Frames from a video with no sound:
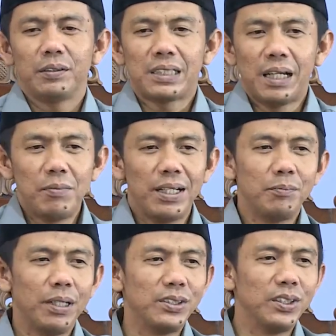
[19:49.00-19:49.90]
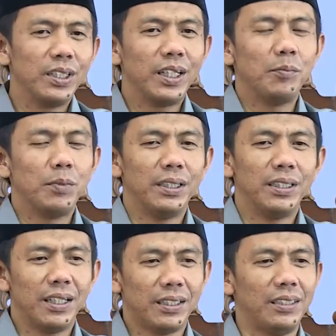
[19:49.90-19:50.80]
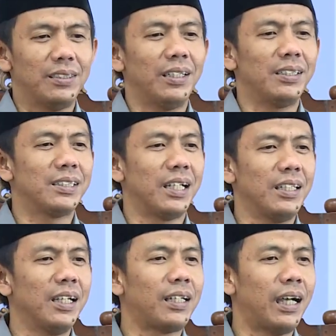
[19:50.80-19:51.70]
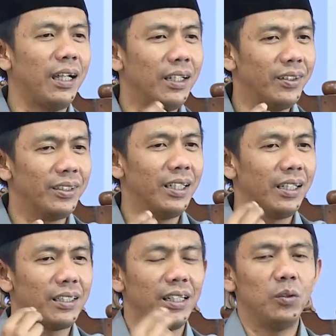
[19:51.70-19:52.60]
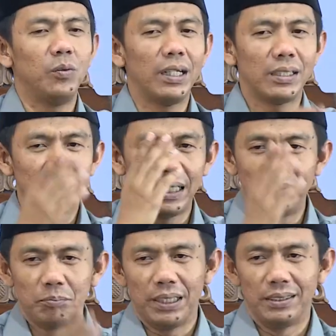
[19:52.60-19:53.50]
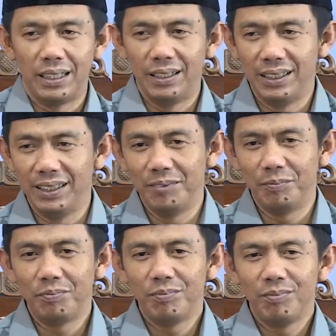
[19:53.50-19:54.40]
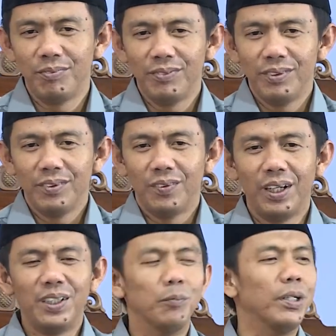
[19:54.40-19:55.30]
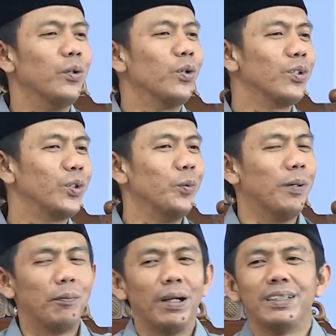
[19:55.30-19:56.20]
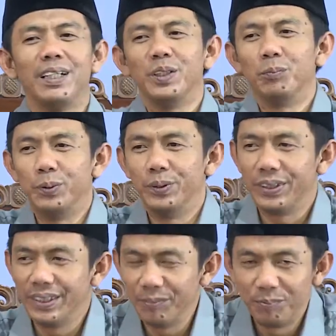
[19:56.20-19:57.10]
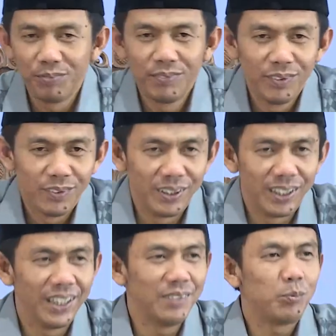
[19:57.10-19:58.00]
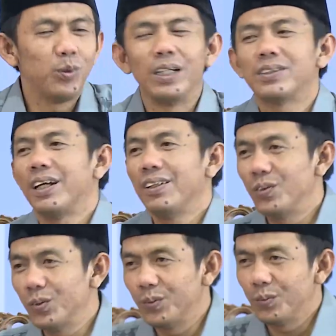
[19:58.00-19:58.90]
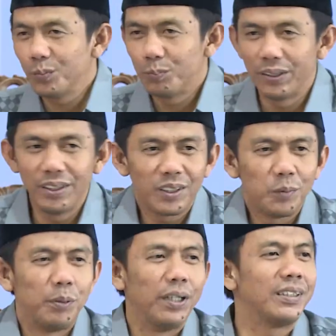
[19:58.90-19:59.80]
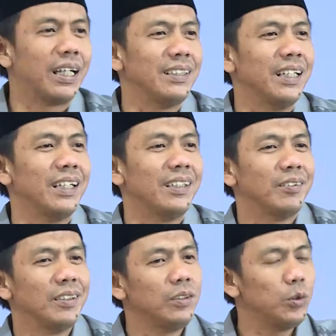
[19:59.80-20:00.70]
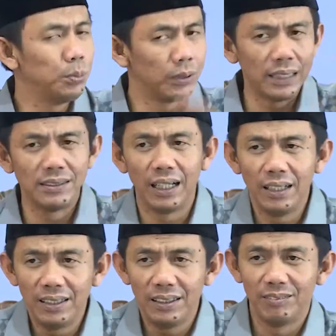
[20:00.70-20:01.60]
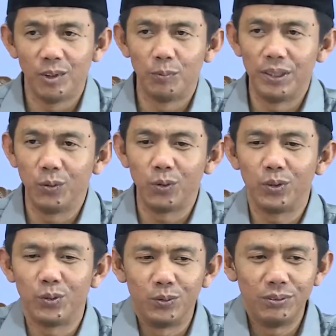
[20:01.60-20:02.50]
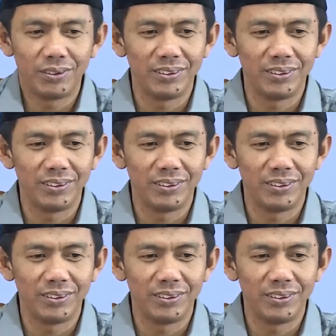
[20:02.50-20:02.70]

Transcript: Sama panjenengan mendengarkan dari saya kalau yang keluar tanpa dalil, wah ini menurutku bapak dan ibu ya, dengan puasa itu banyak kebaikannya. Nah, itu bukan dalil, wong menurutku.